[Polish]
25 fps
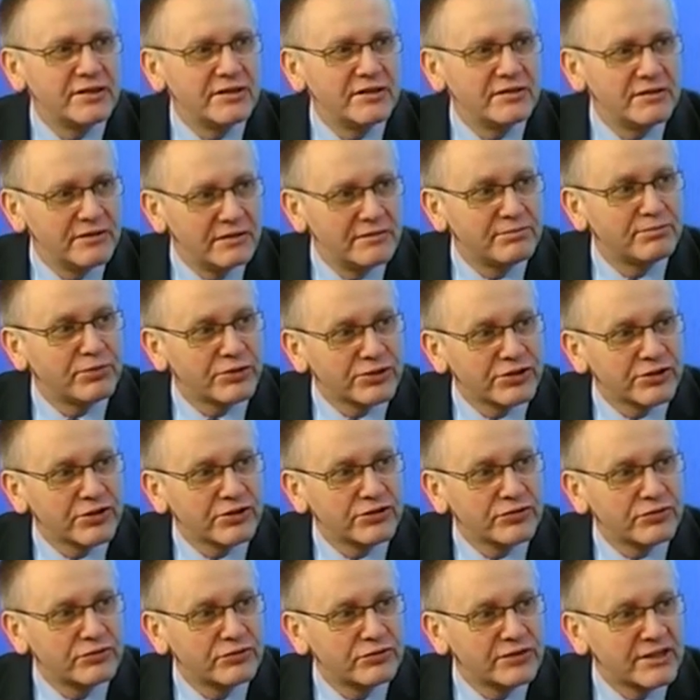y,
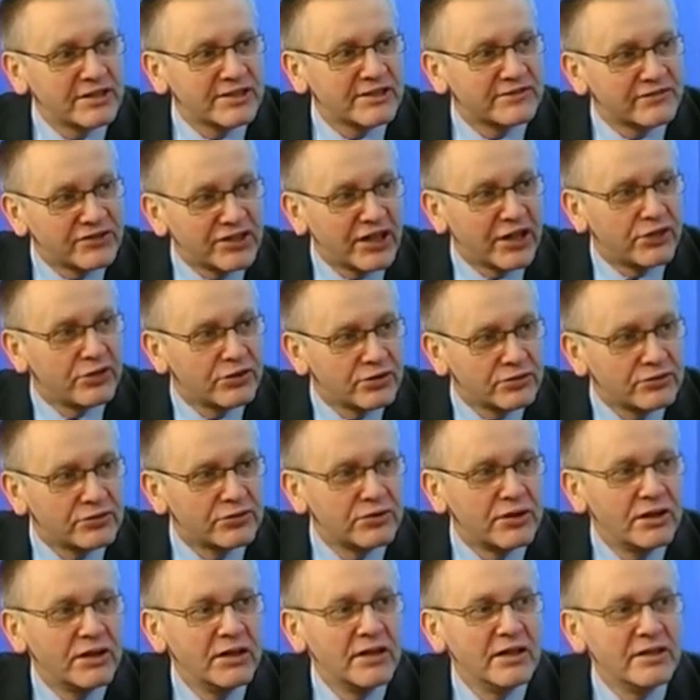pośrodku, jest w
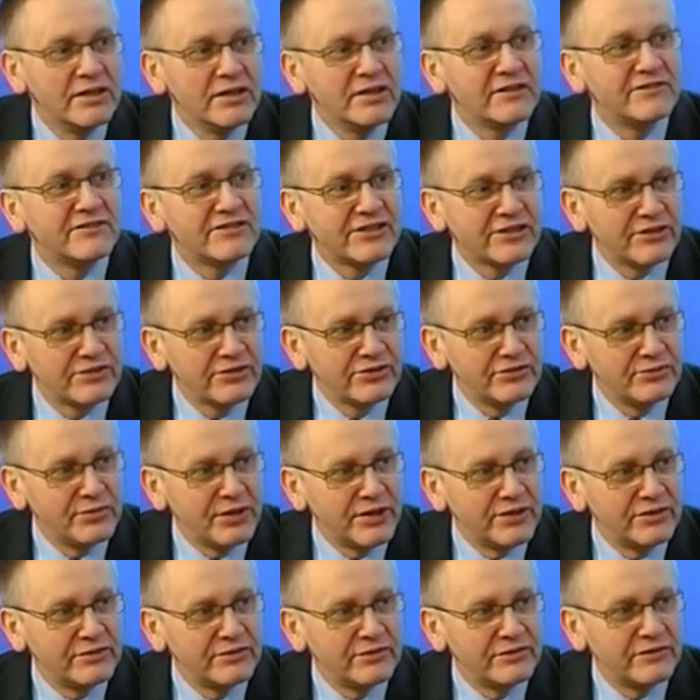dialogu, jest w
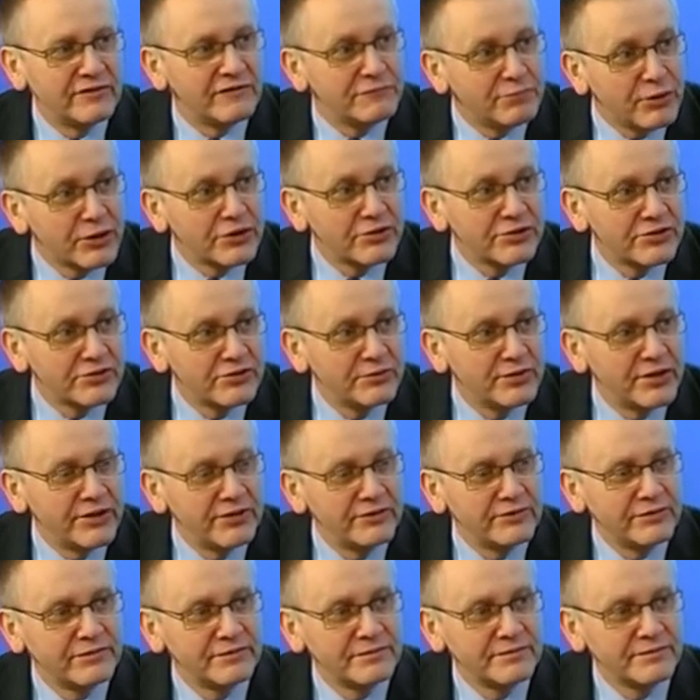zrozumieniu, w
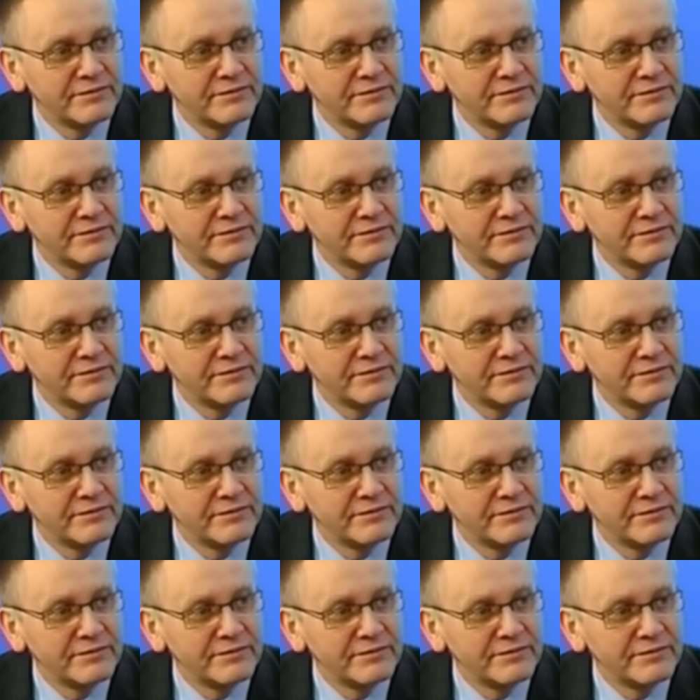porozumieniu.